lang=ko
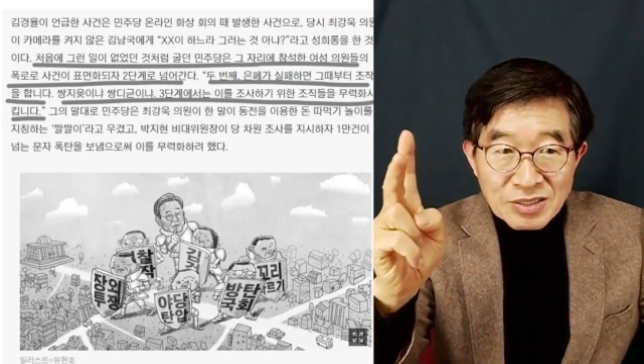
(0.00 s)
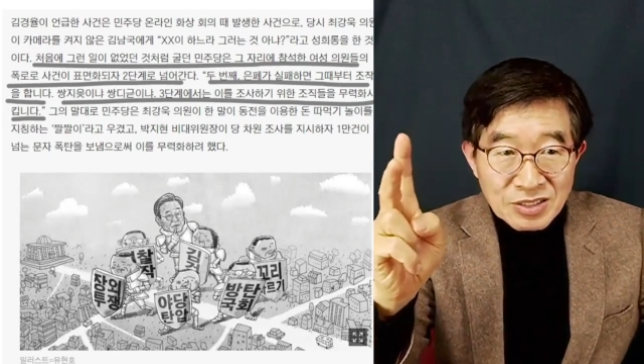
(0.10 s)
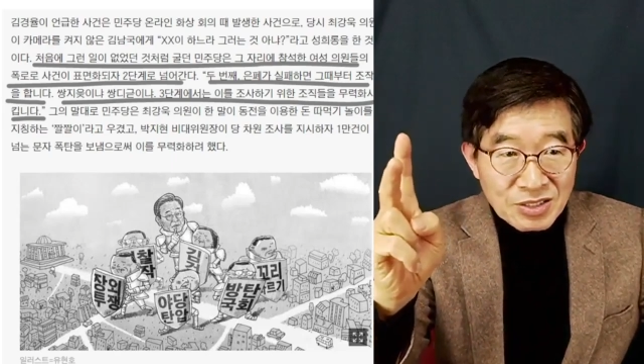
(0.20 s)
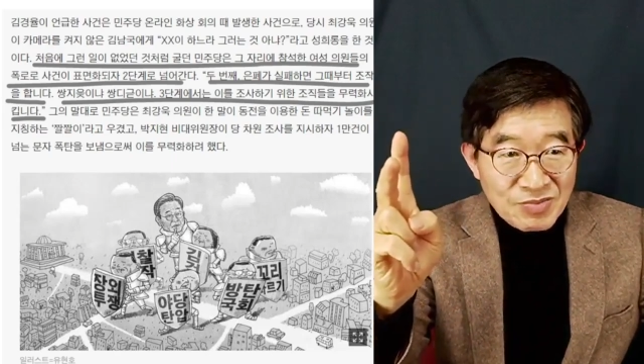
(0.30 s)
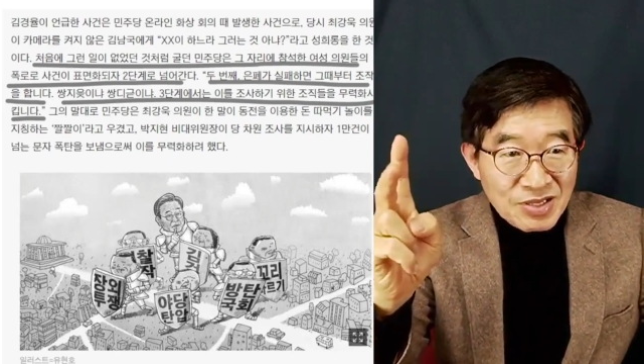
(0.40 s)

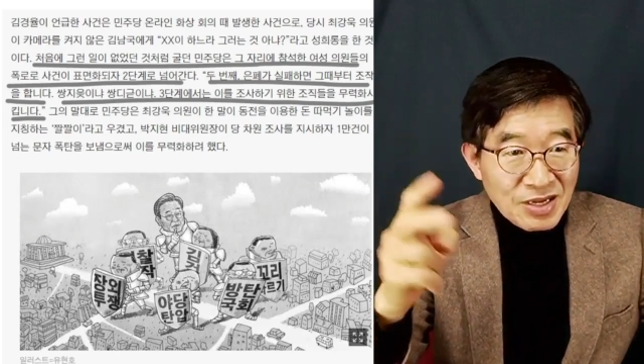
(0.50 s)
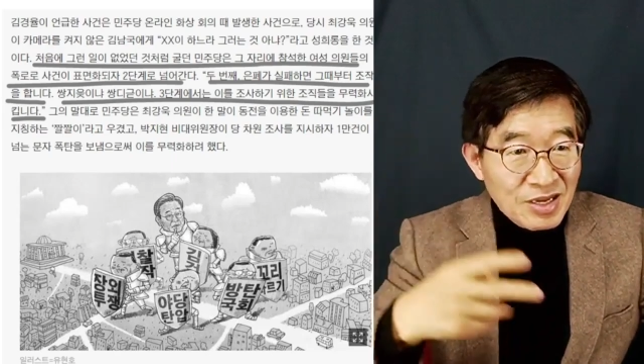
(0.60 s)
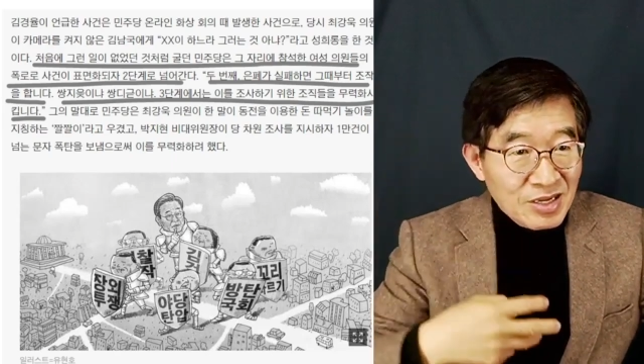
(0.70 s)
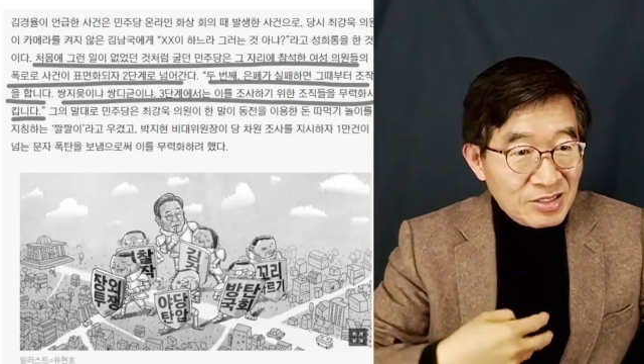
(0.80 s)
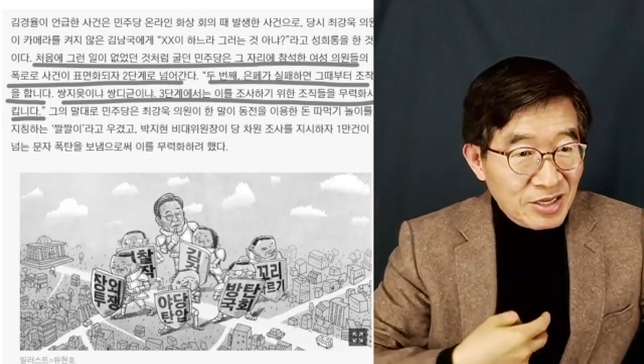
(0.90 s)
짓입니다.
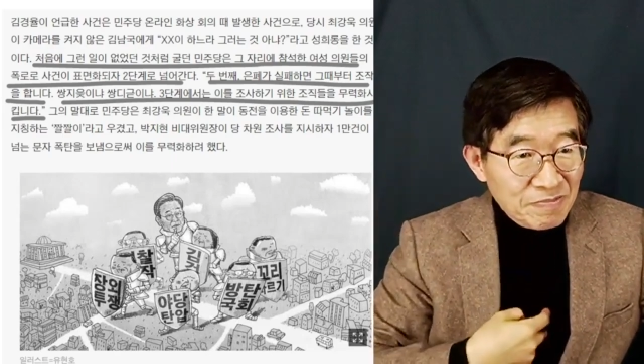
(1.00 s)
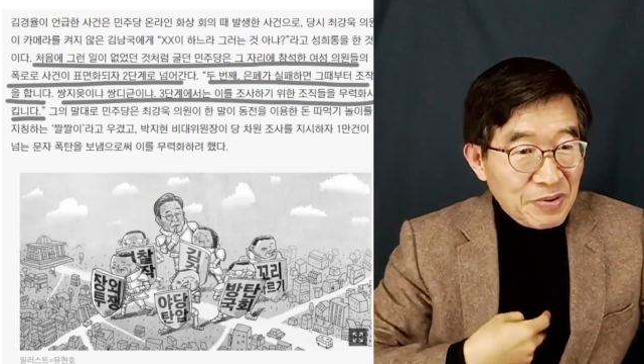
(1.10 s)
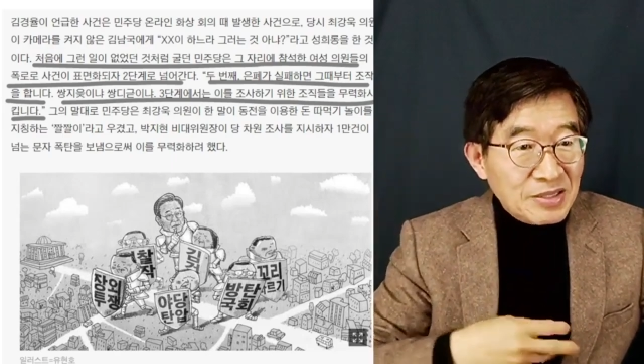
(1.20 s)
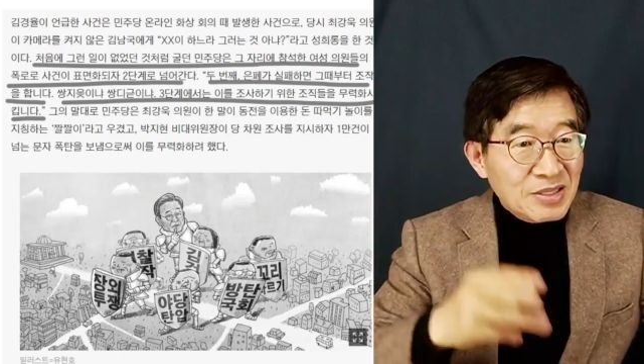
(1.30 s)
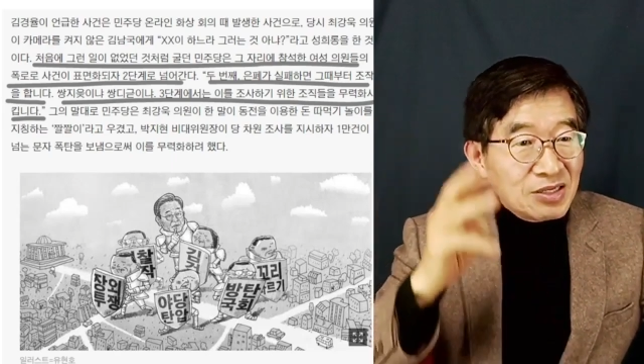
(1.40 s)
제
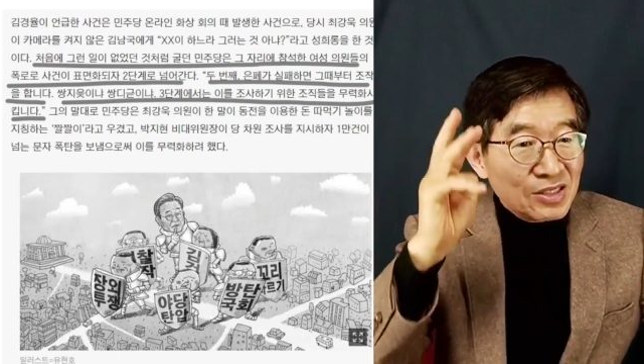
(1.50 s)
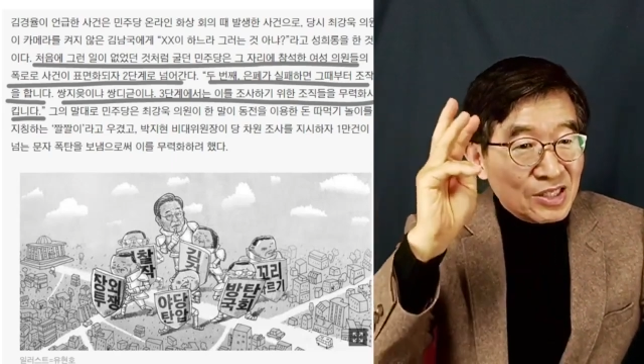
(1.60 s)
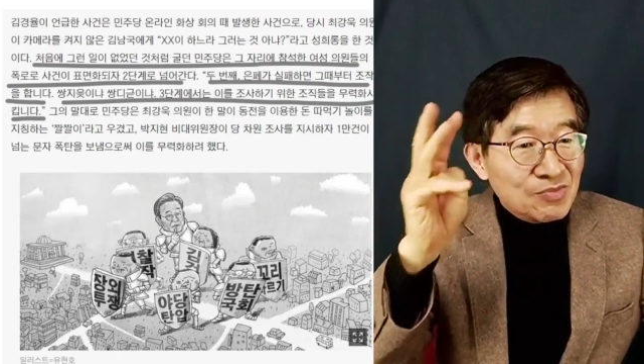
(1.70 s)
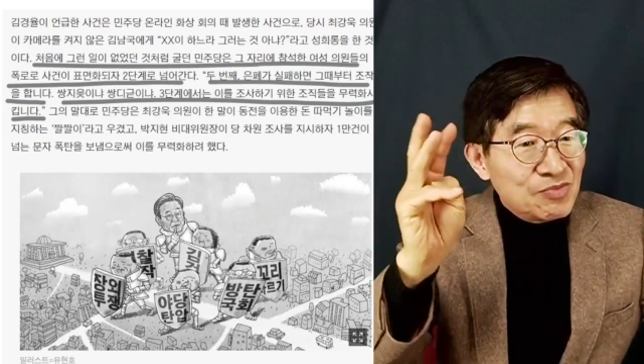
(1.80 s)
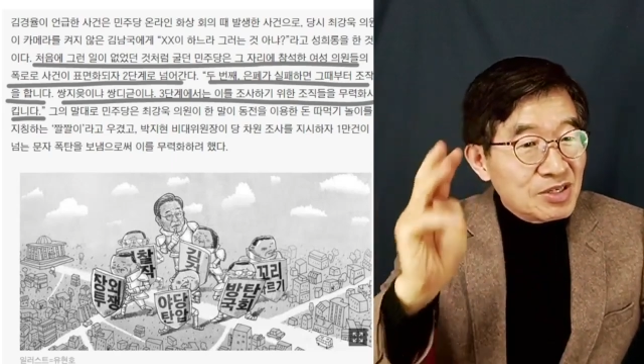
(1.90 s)
판단은
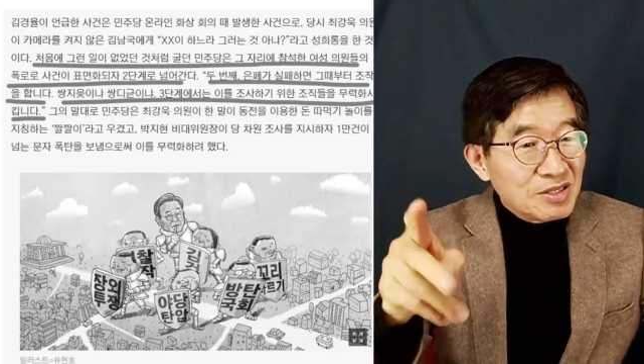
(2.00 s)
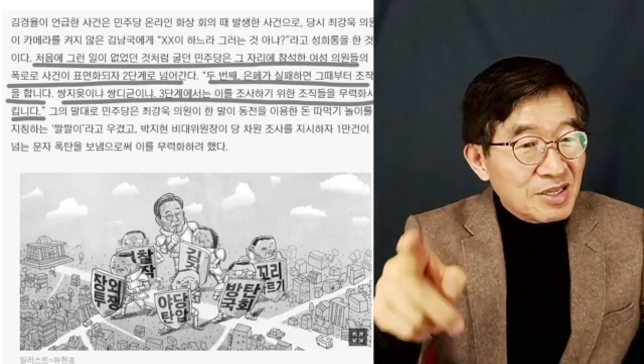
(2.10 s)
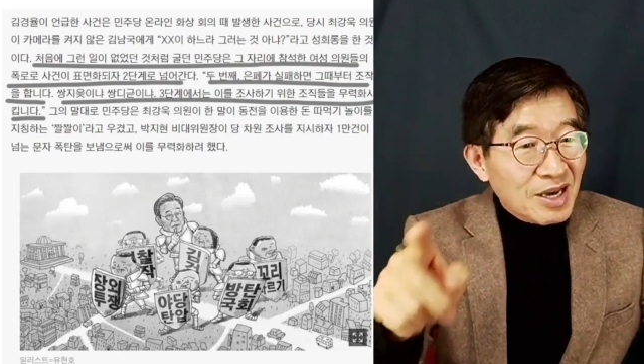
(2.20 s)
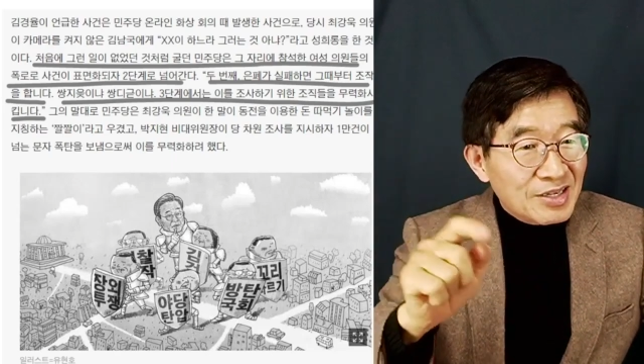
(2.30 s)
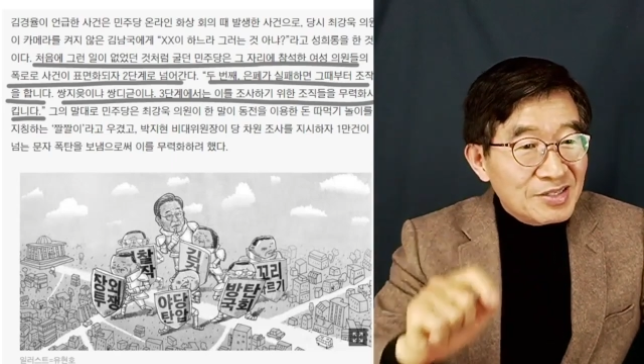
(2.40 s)

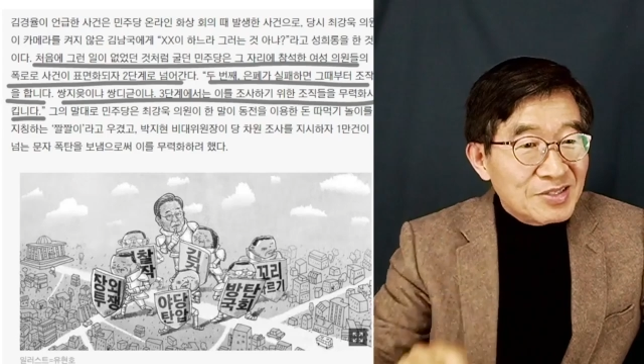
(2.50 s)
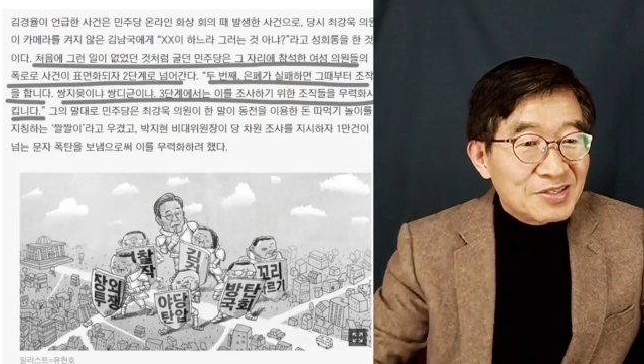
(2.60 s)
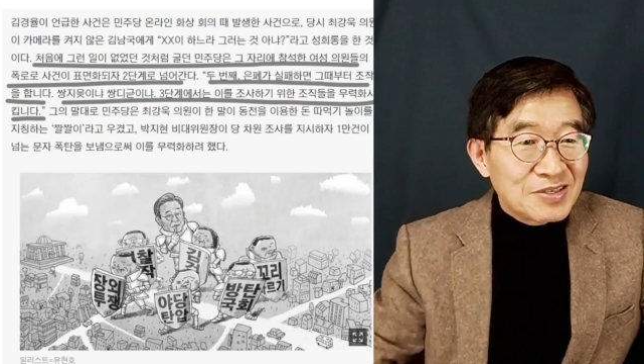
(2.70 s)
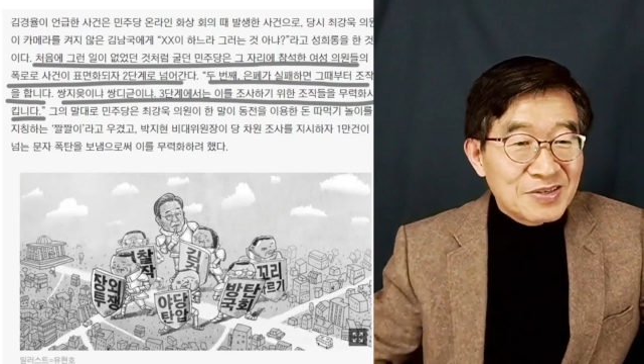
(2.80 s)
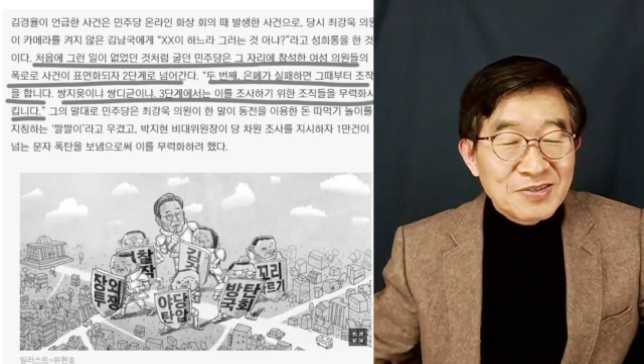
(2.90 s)
짐승들이 하는
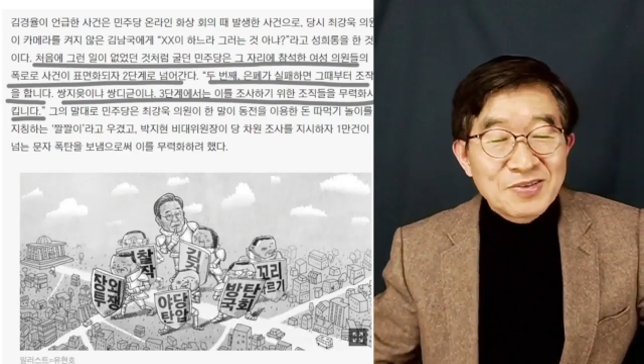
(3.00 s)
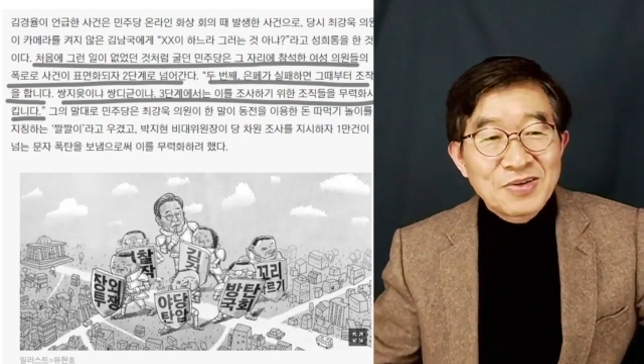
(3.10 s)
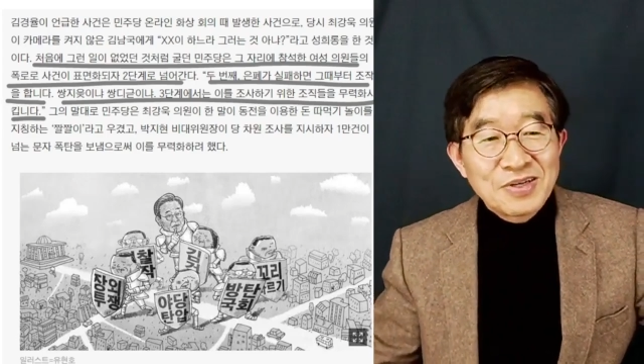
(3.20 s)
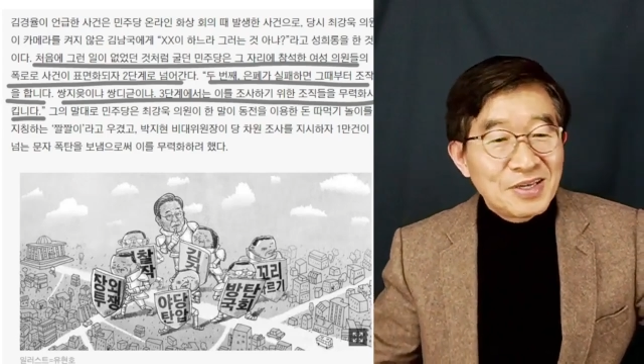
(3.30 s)
짓인 거죠.